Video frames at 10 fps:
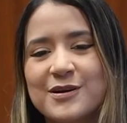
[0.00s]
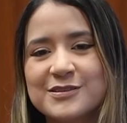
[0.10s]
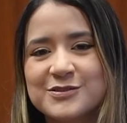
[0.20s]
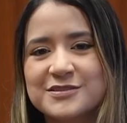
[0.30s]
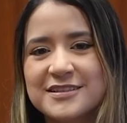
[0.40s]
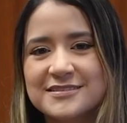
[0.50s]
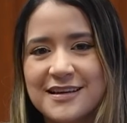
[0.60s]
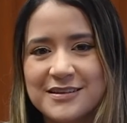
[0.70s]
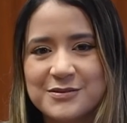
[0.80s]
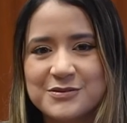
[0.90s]
estos 10
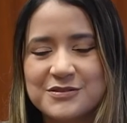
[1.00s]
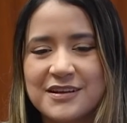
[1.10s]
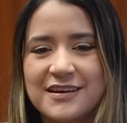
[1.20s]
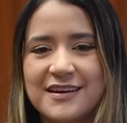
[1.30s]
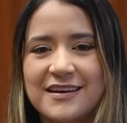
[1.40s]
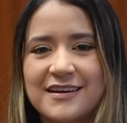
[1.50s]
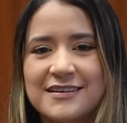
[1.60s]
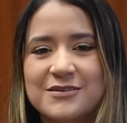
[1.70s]
años, eh,